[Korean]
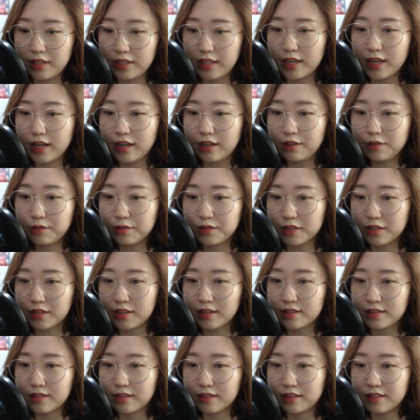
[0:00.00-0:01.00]
아이로
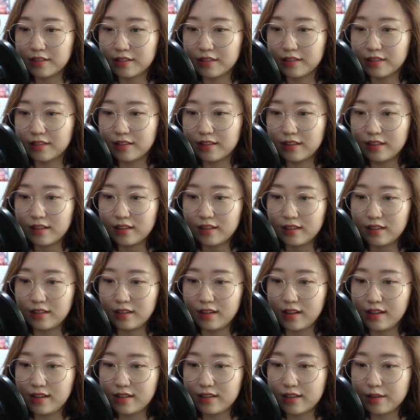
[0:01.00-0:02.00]
정했어요.
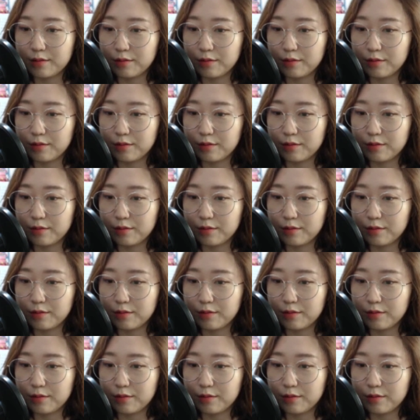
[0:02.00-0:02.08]
레일킴